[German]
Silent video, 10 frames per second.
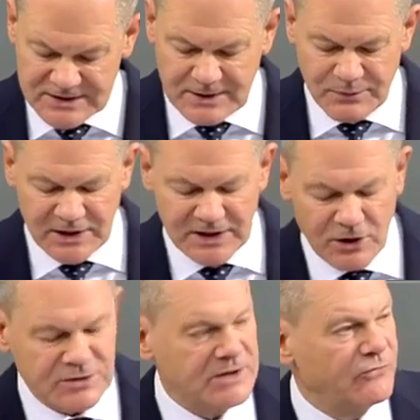deshalb bin ich
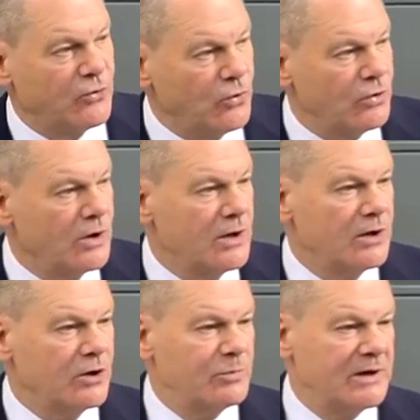auch sehr froh
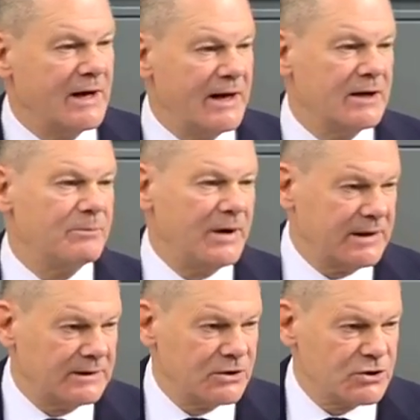über die enge
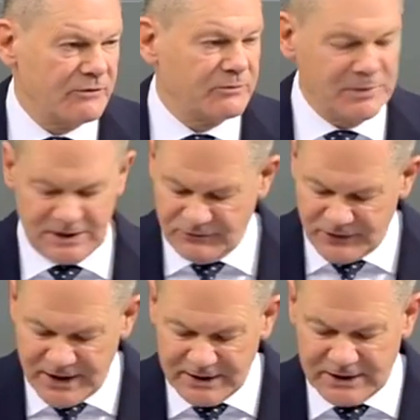Partnerschaft mit den
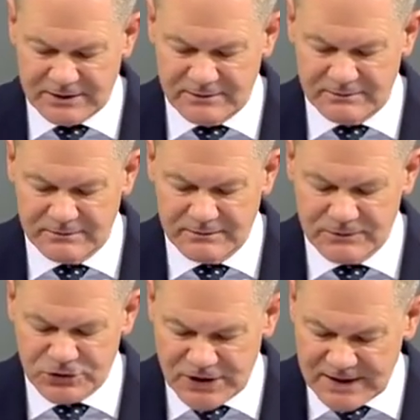Vereinigten
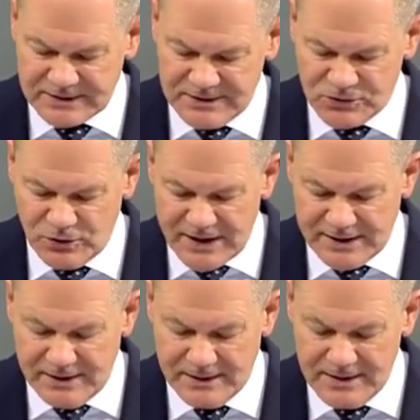Staaten, die so
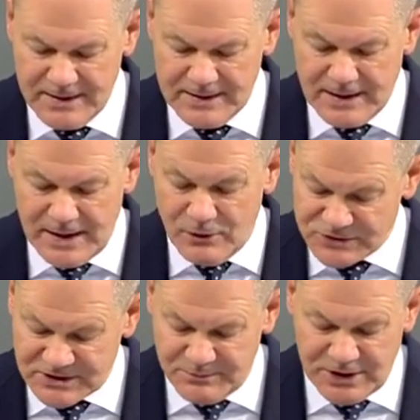lange
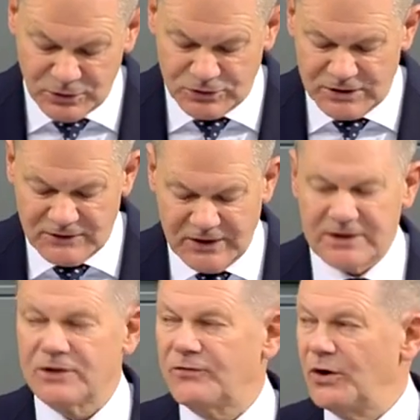ausgebaut und
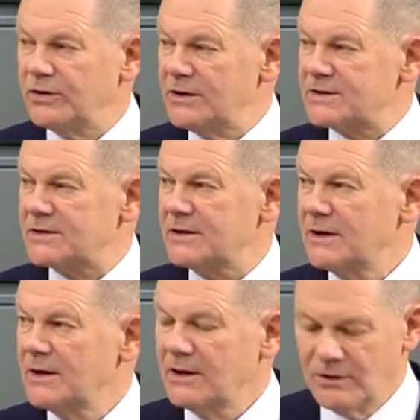entwickelt worden ist
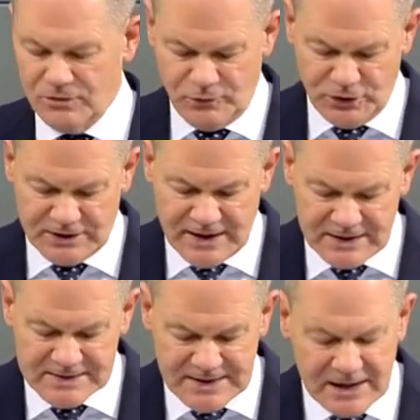und wo ich
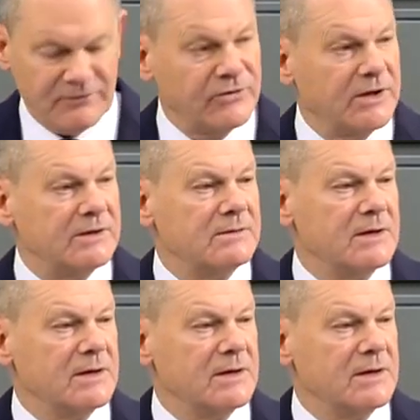gerne sagen will,